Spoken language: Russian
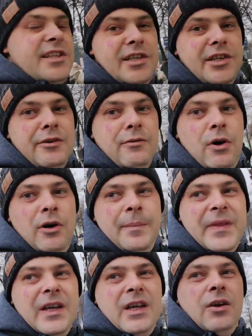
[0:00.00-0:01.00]
есть Синево,
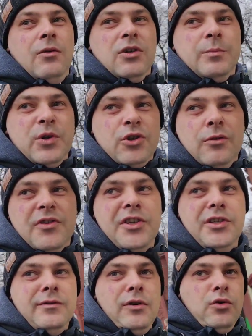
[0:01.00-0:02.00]
вот, пошел
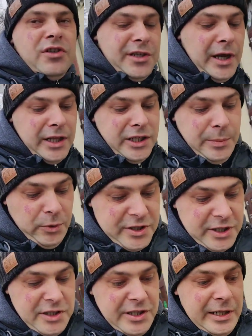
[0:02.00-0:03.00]
с него, узнал, они
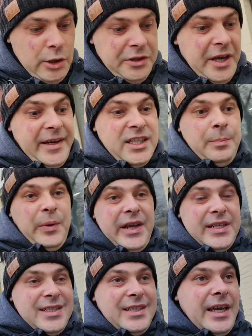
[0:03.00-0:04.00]
просто делают
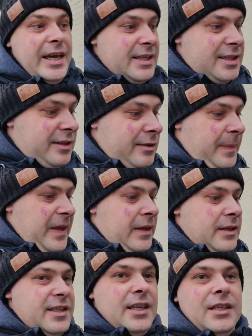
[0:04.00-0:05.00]
экспресс-тест
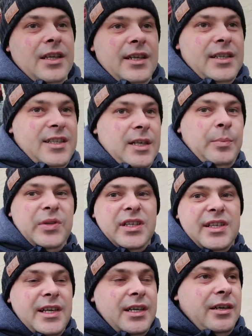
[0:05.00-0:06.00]
за
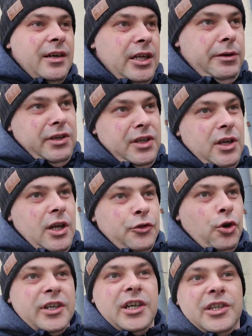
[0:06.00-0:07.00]
350 гривен,
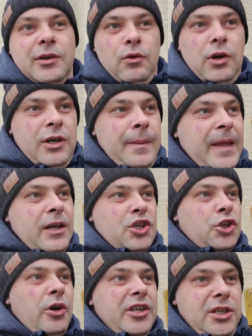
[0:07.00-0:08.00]
только того,
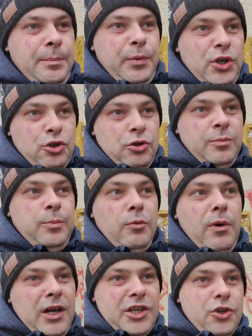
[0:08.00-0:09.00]
что они пишут
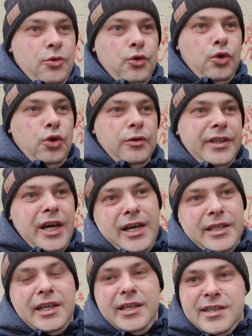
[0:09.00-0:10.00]
бумажку
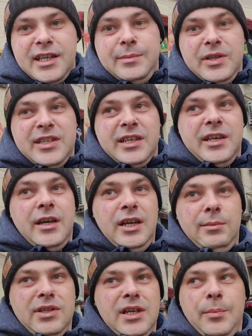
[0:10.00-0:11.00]
на английском языке,
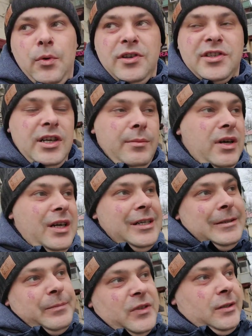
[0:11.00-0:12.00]
либо на польском.
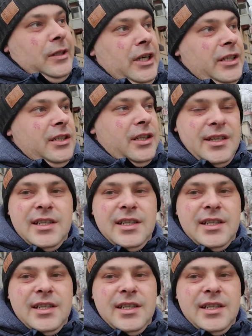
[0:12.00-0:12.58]
И это